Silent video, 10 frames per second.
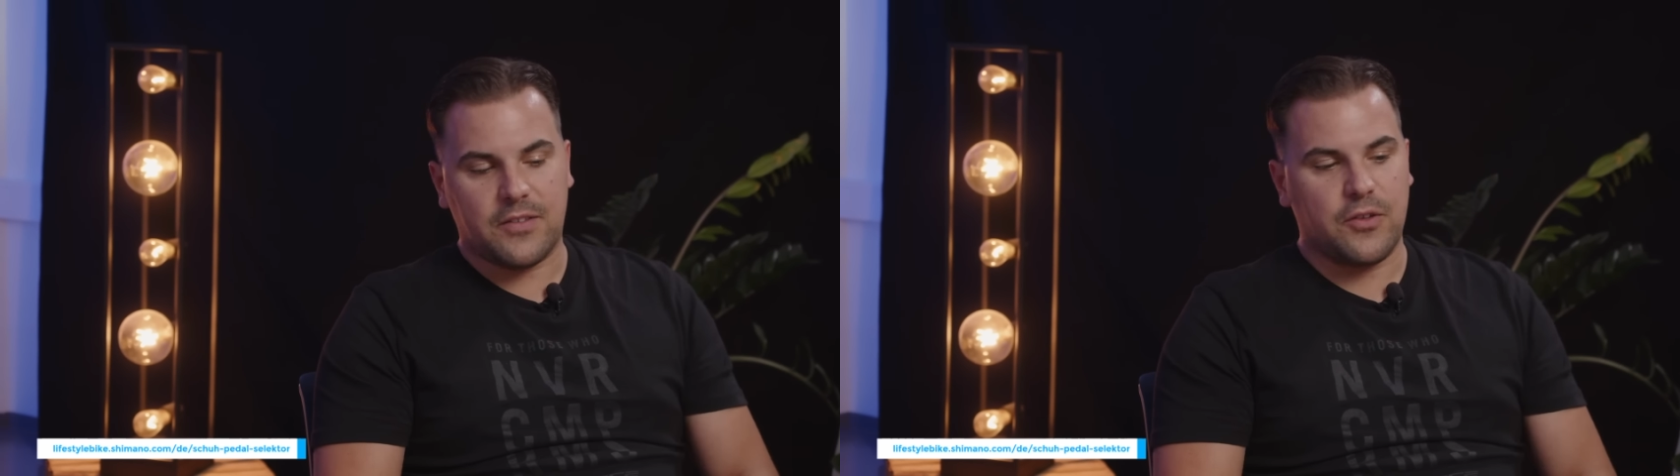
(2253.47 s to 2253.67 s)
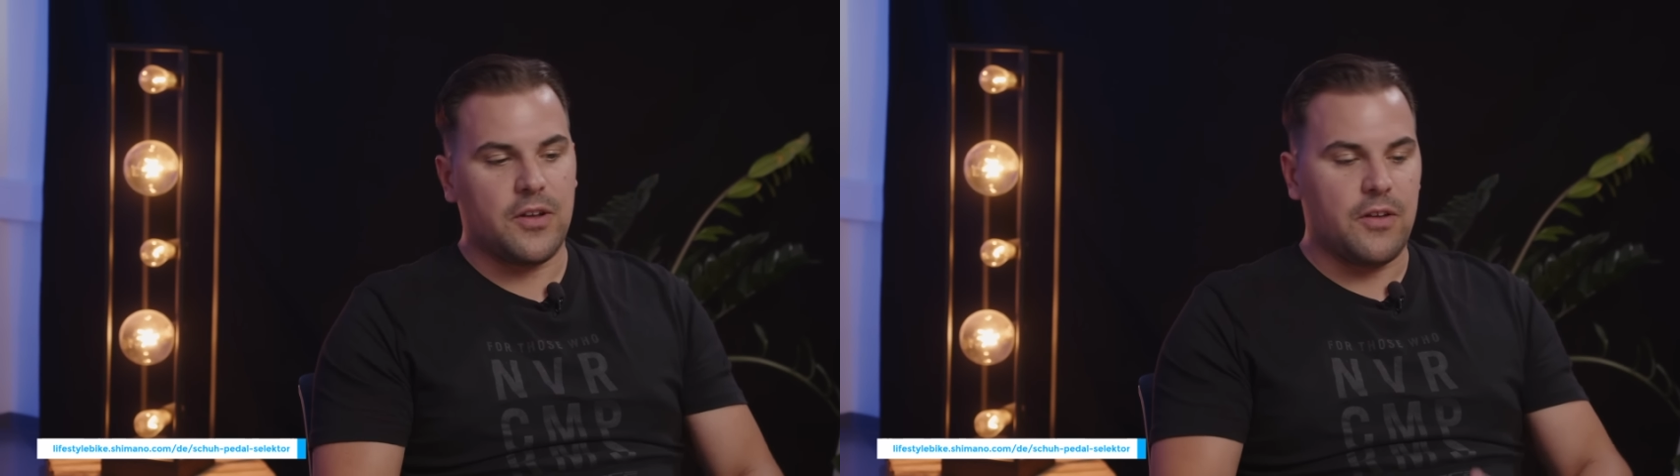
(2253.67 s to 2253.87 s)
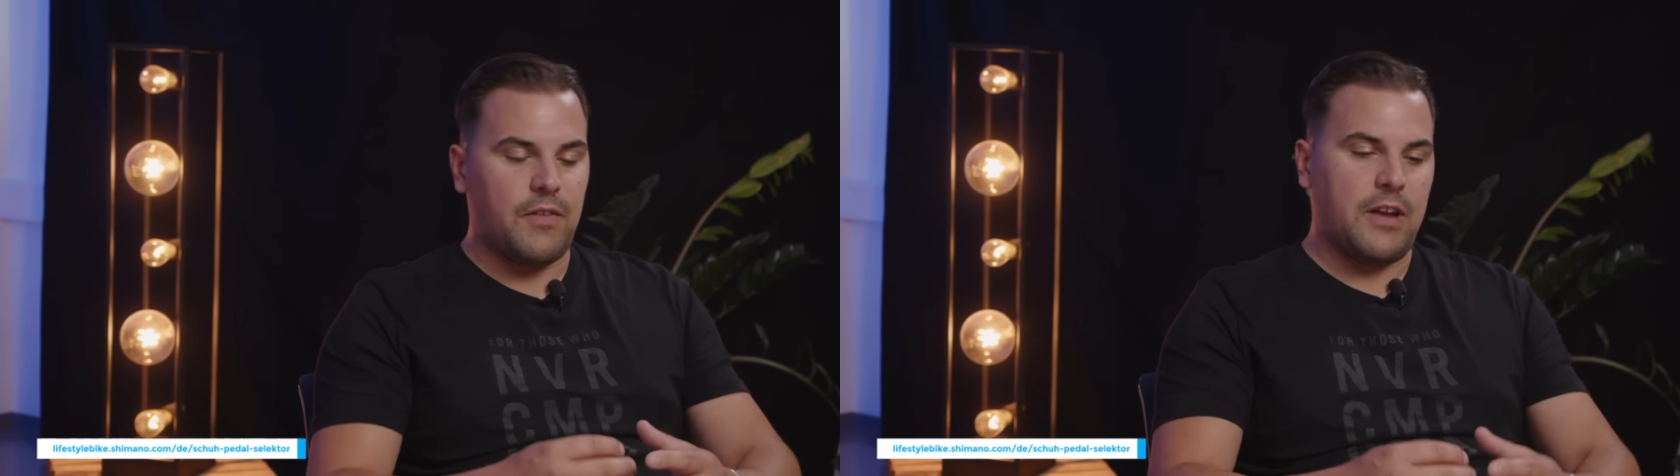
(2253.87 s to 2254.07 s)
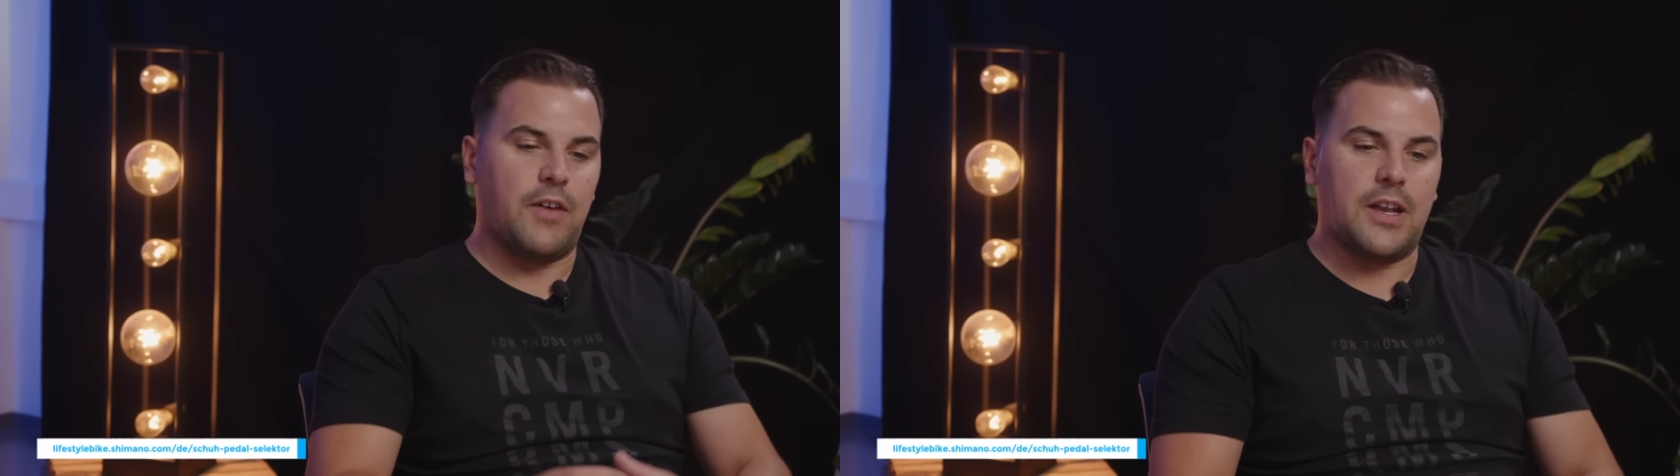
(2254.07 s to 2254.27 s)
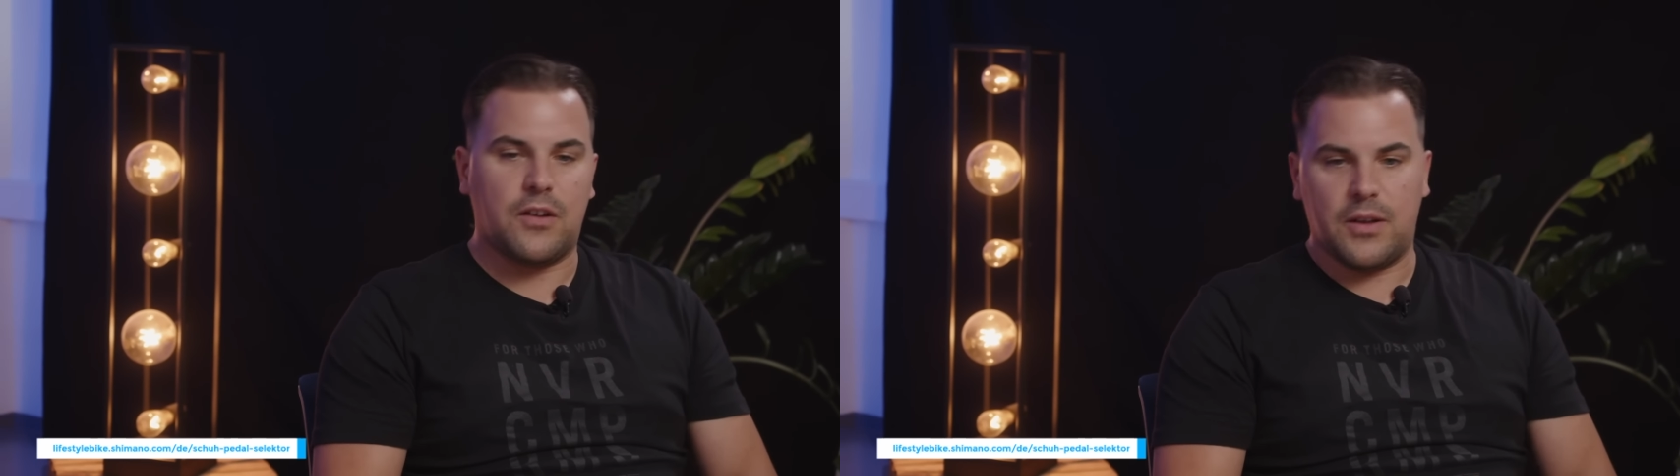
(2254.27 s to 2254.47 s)
sondern wenn
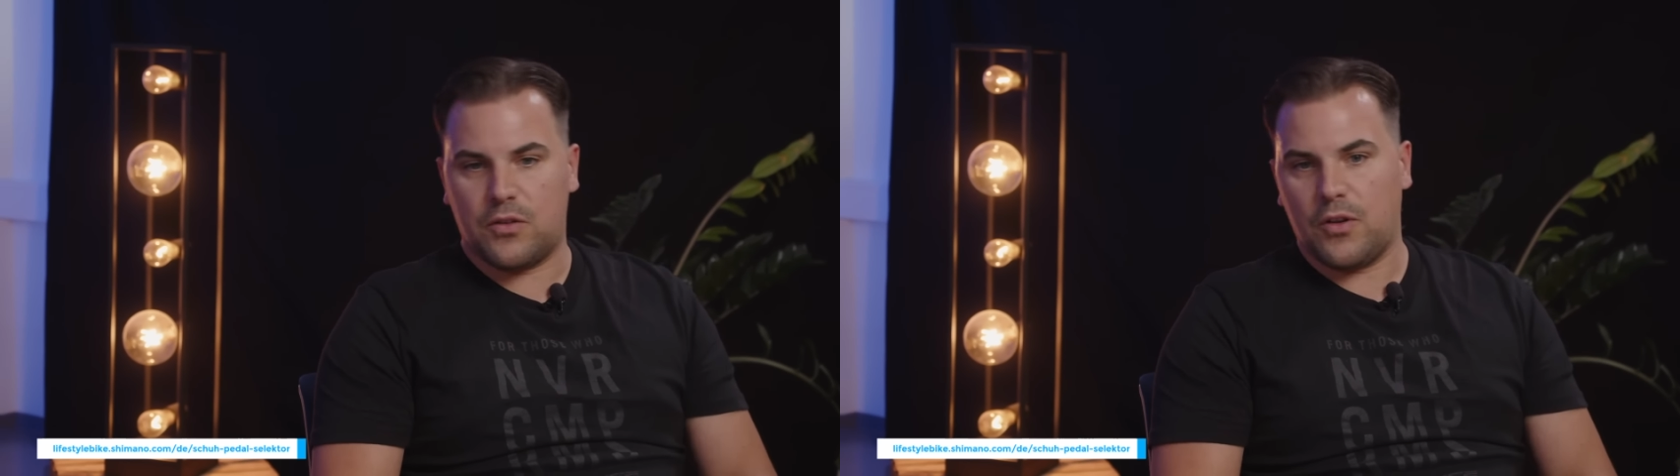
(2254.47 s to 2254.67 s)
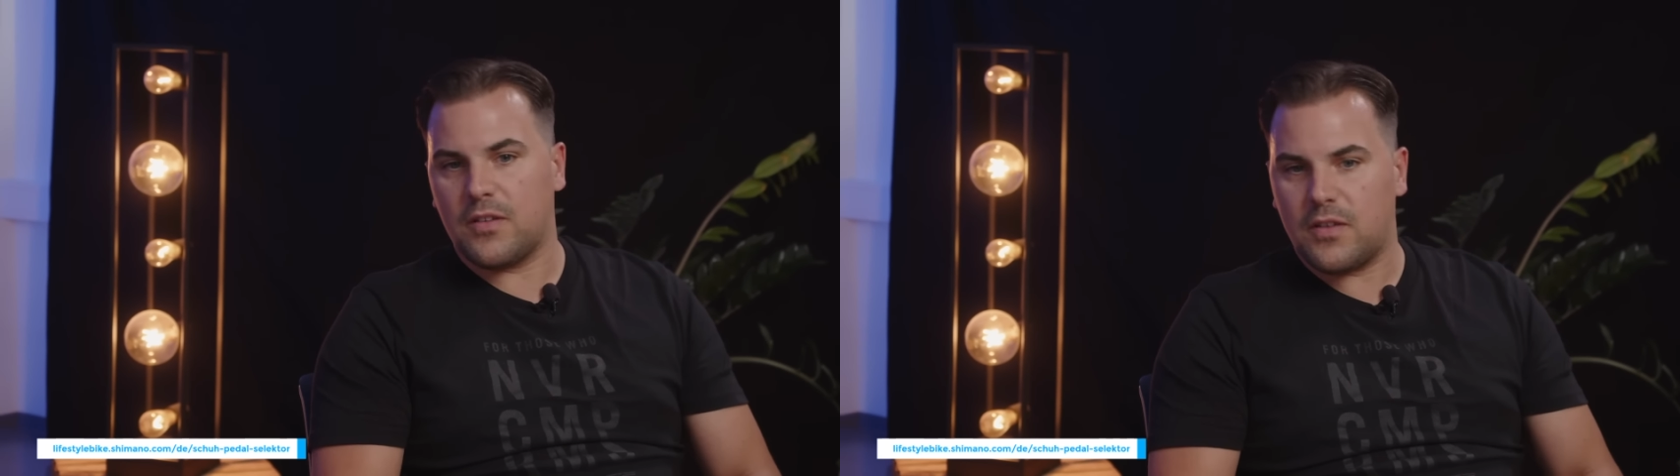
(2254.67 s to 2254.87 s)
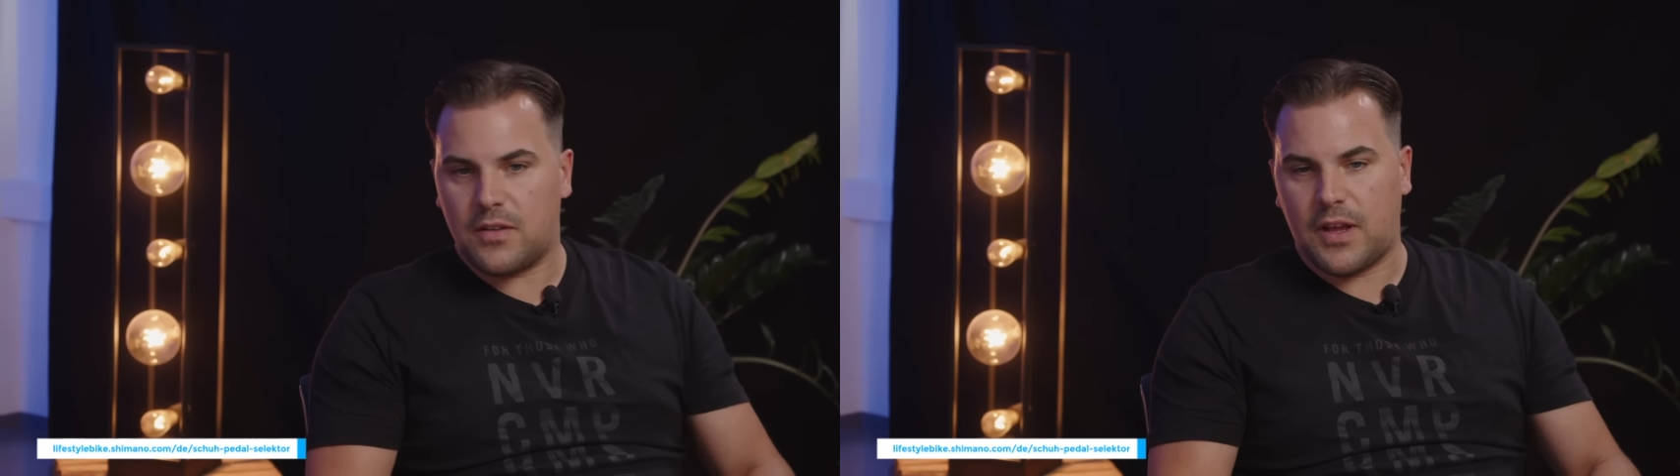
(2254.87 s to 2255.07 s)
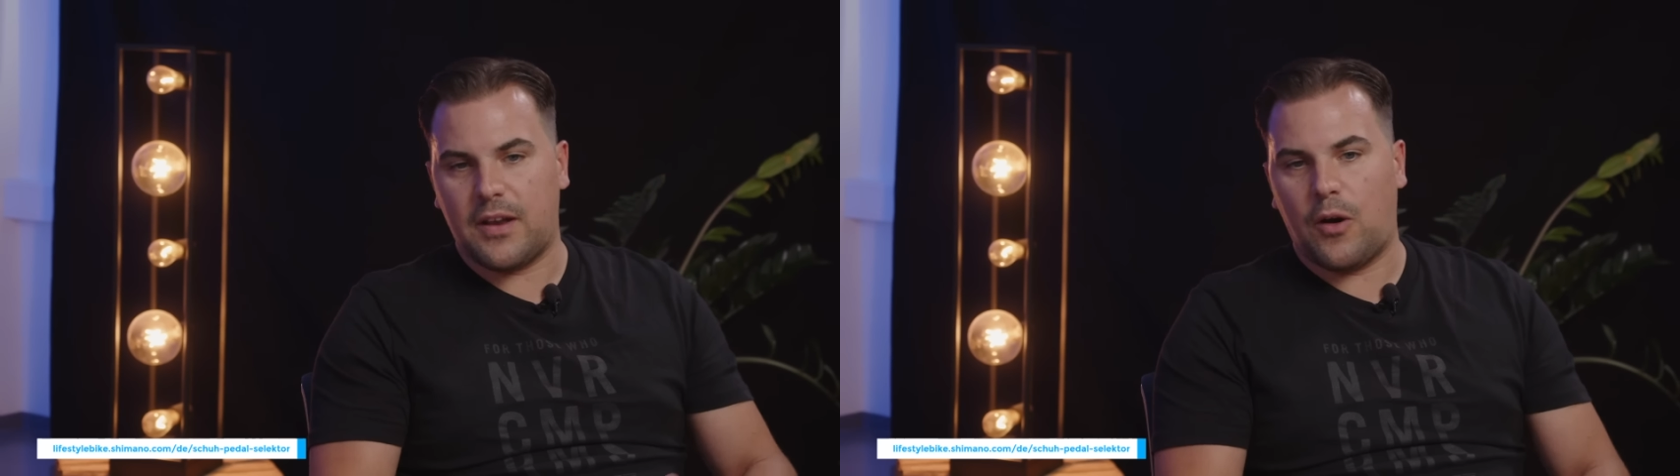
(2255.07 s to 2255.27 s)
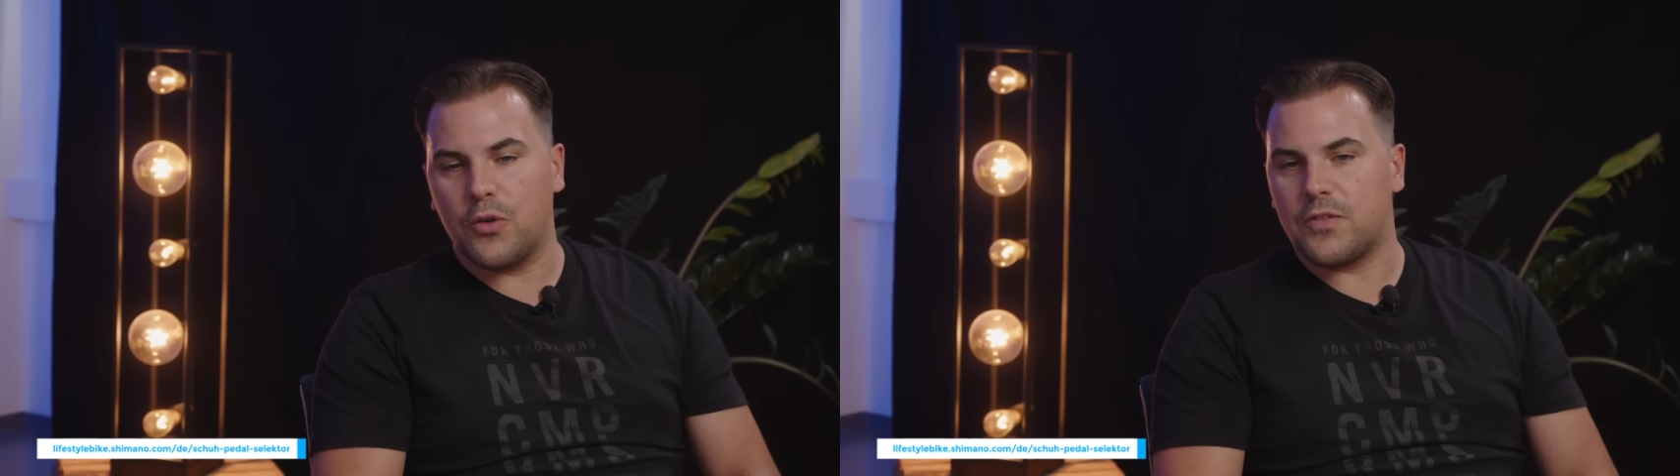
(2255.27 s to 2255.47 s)
man dort
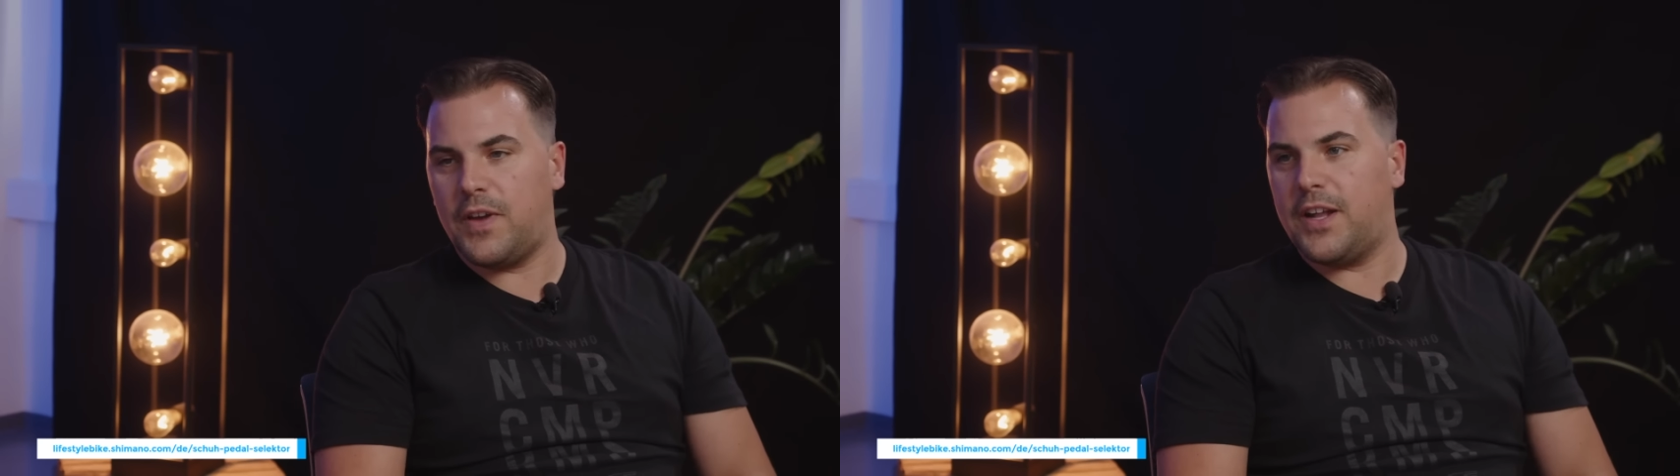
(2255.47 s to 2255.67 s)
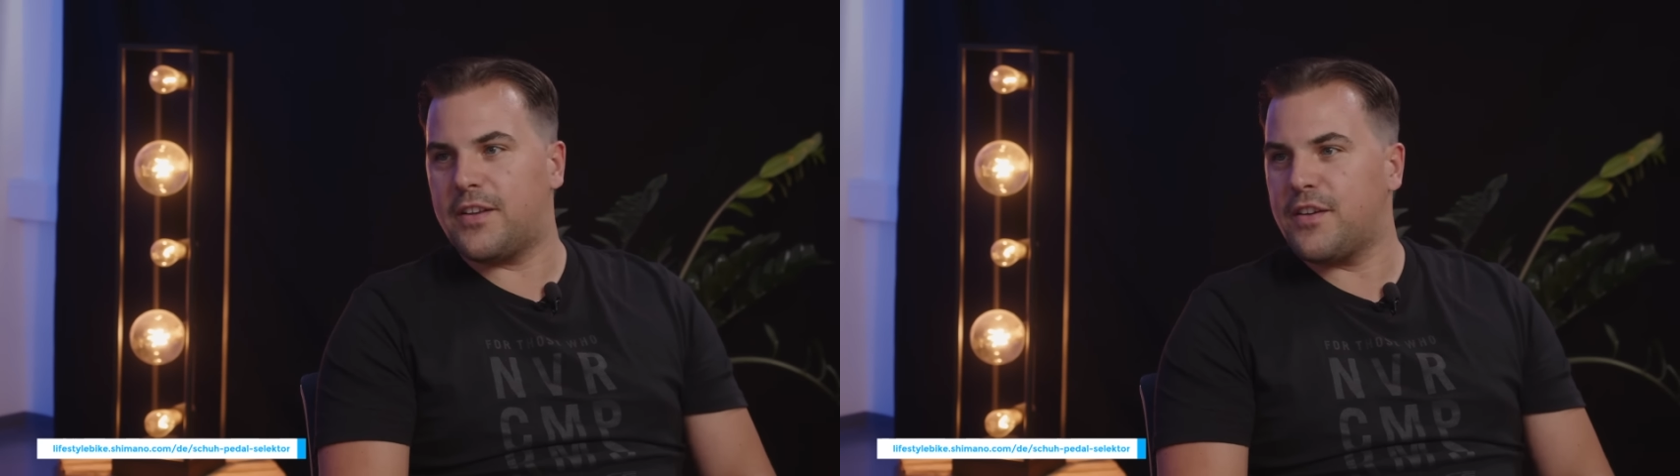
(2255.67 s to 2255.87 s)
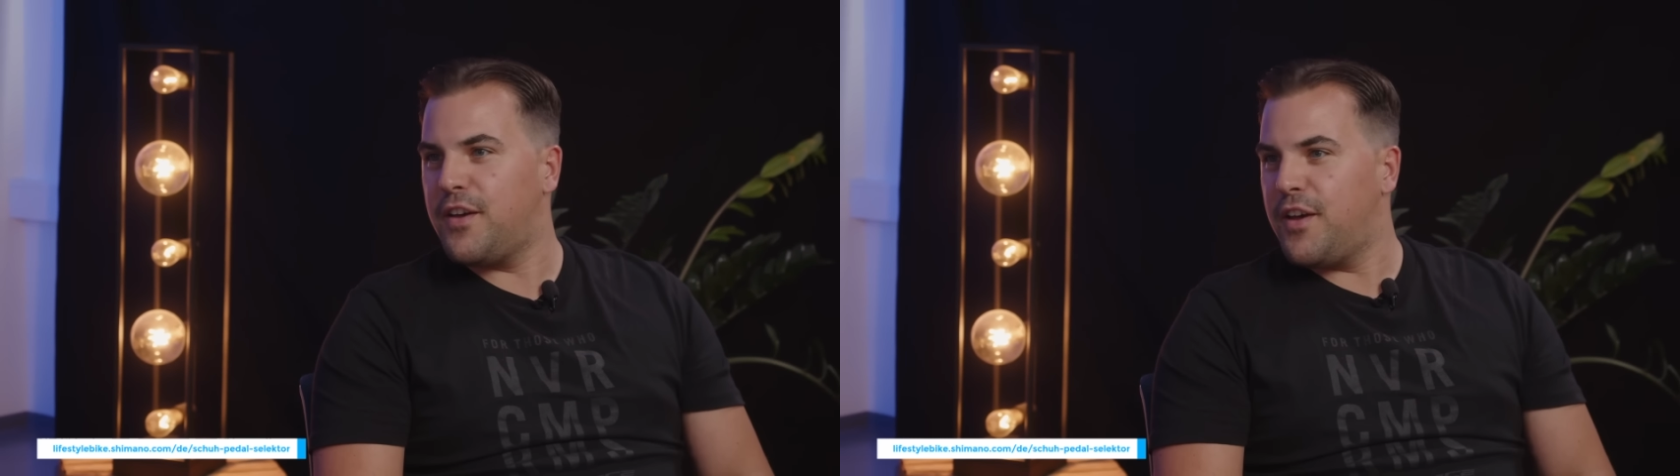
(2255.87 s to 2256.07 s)
dann auswählt